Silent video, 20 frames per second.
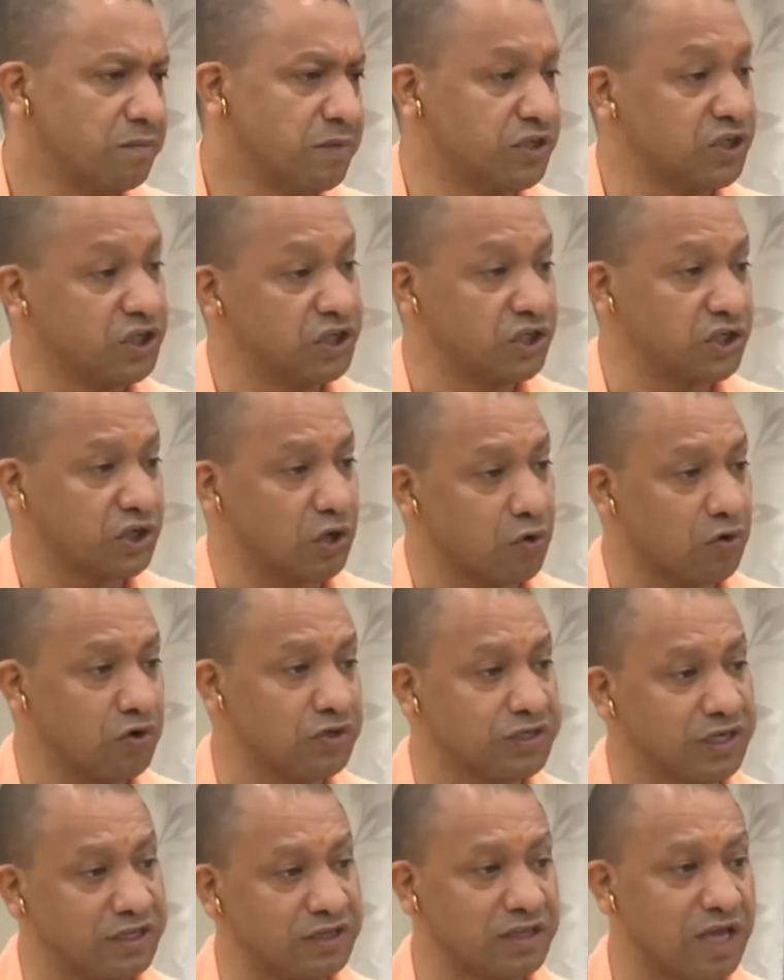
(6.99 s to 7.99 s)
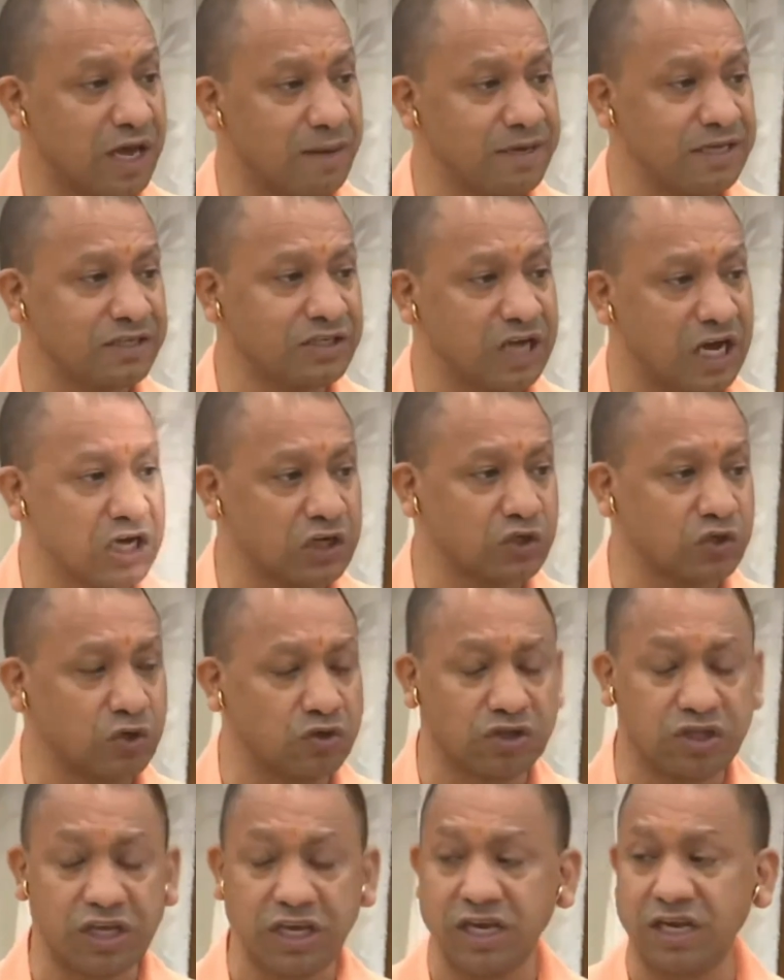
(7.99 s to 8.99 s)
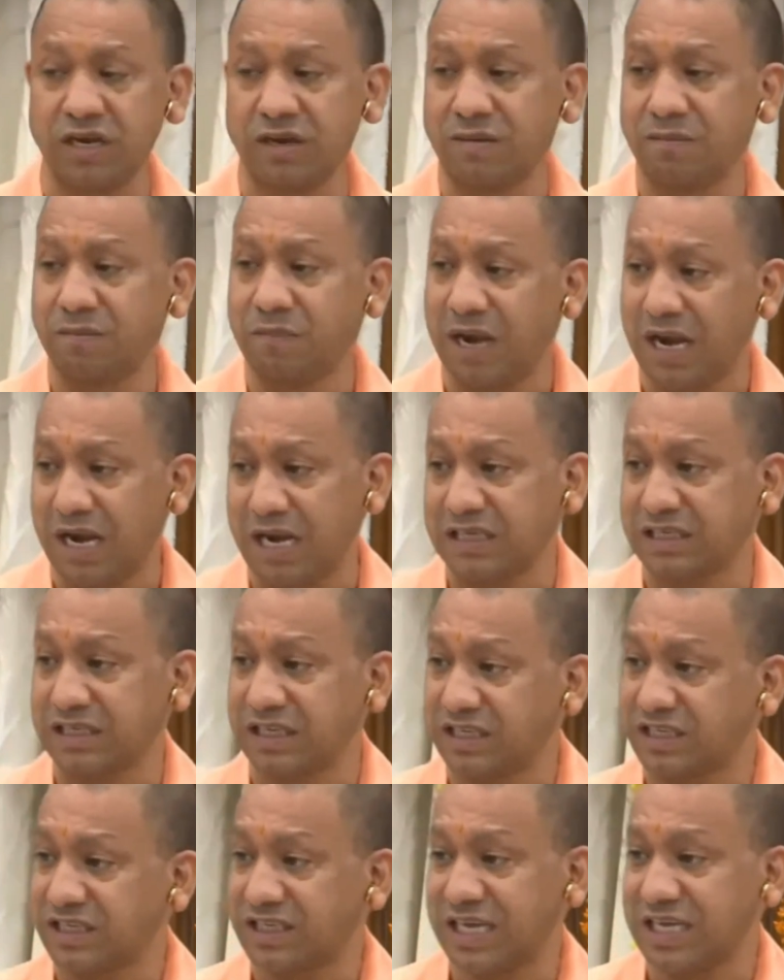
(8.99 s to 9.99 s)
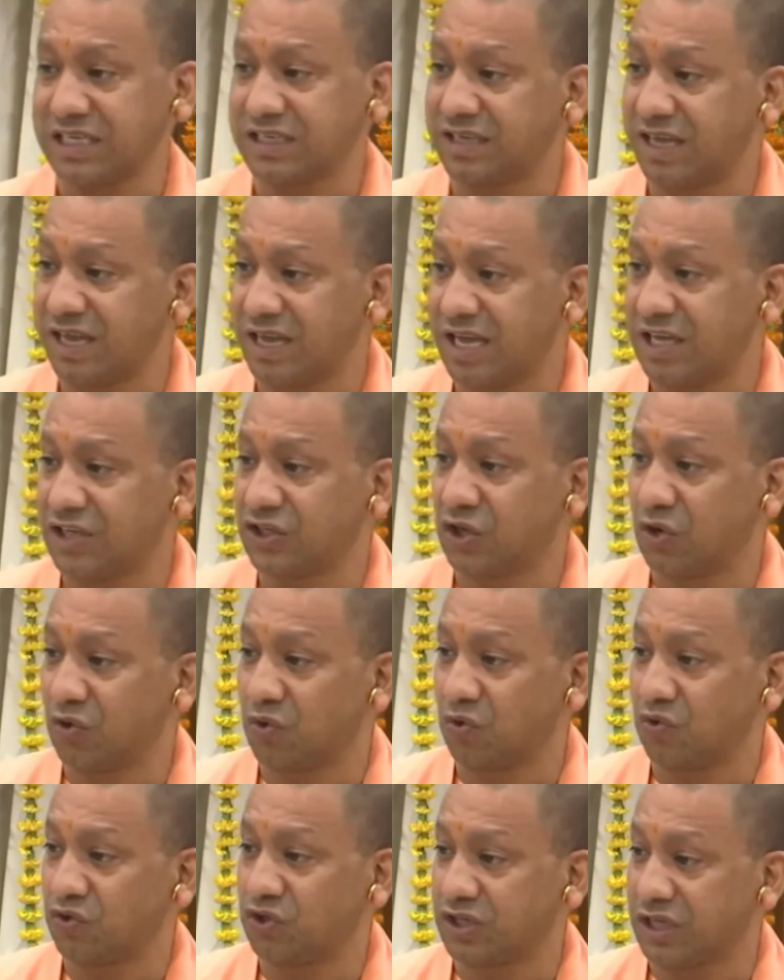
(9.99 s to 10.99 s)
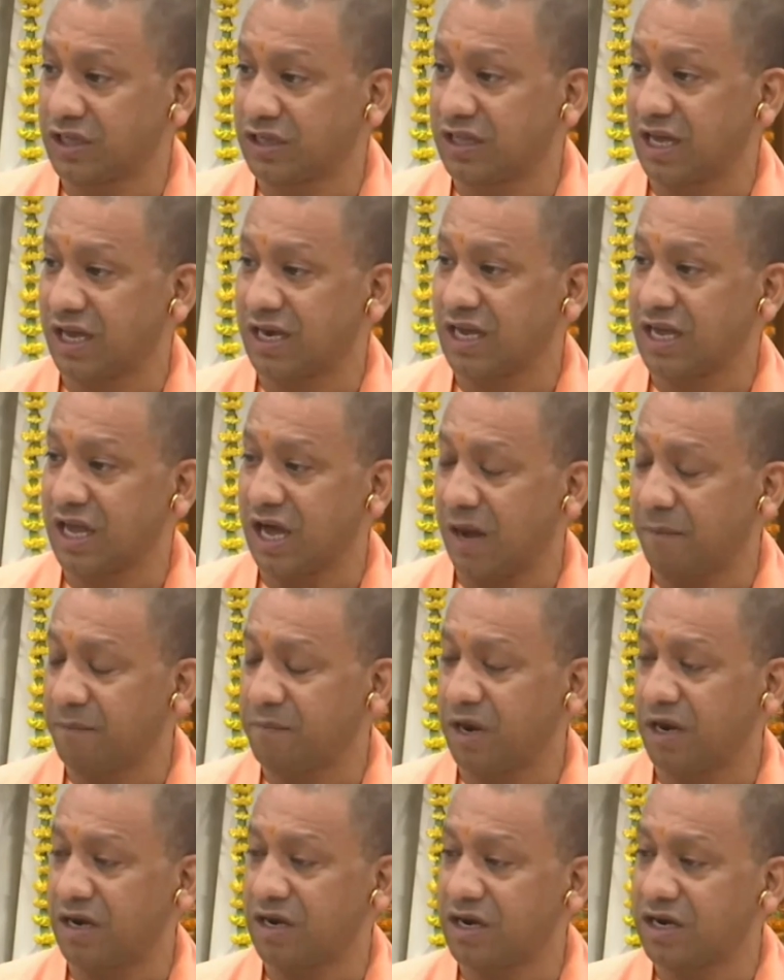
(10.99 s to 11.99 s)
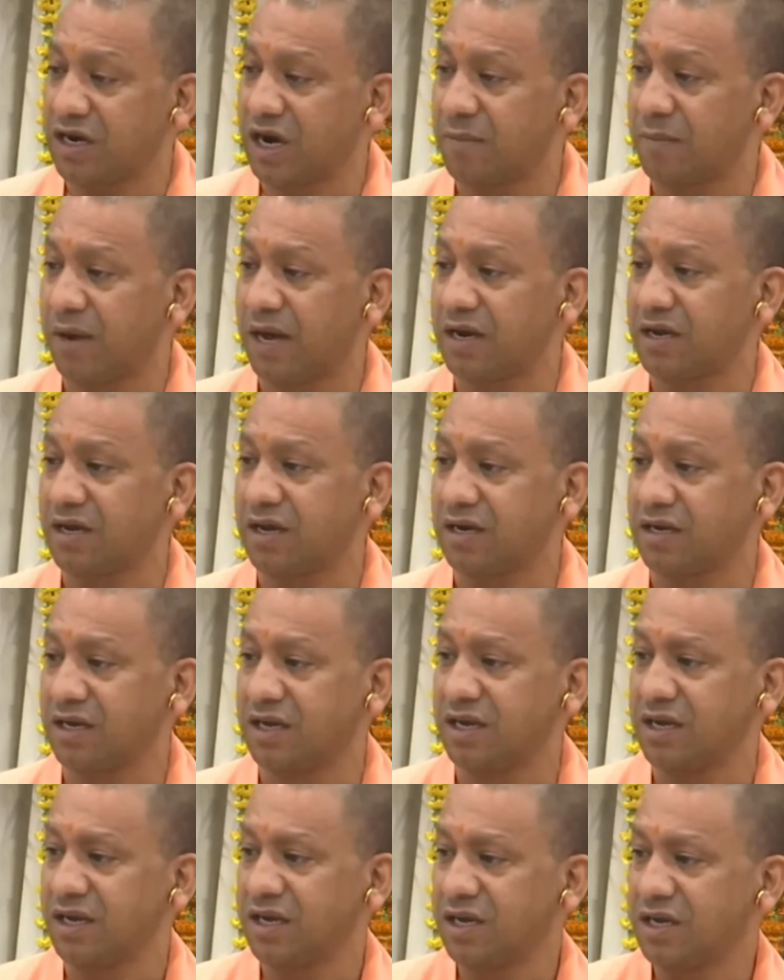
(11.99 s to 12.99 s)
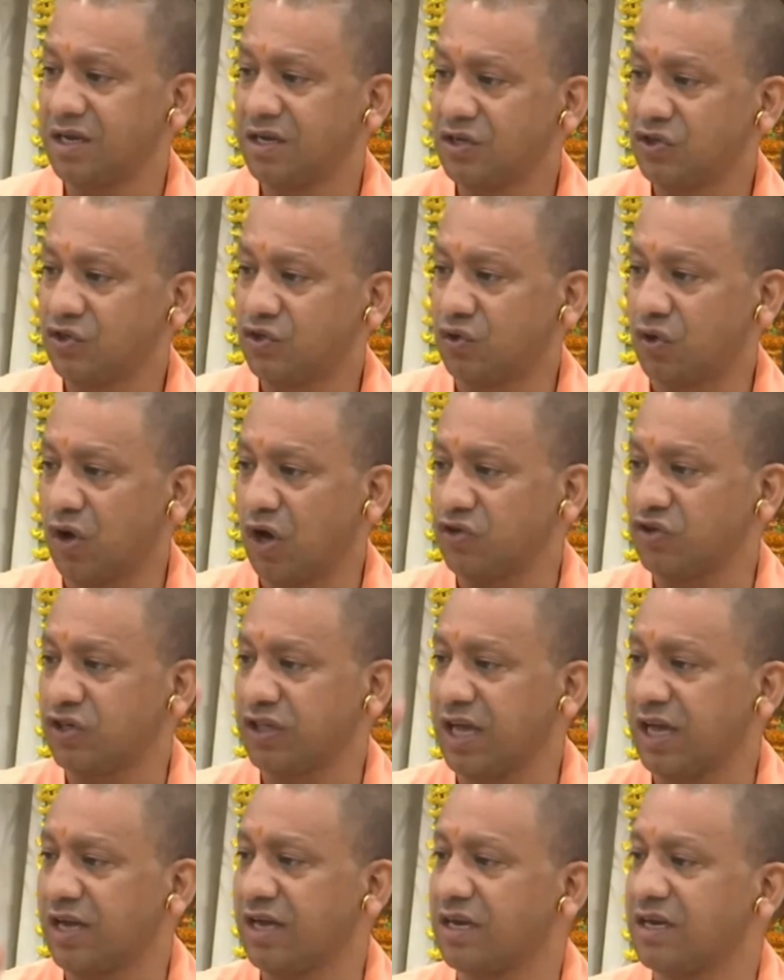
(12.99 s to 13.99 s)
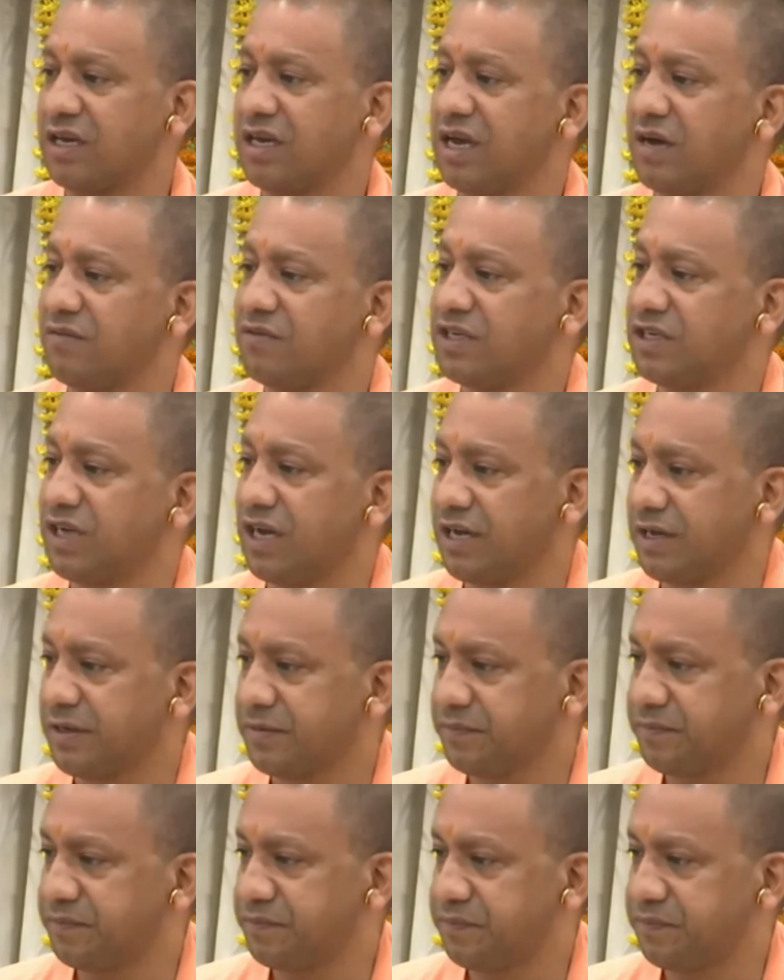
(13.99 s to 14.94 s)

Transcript: 25 करोड़ जनता में 403 बिरले सदस्य ऐसे हैं जिनको जनता ने अपना लीडर मान करके चुनाव जिता करके यहां भेजा है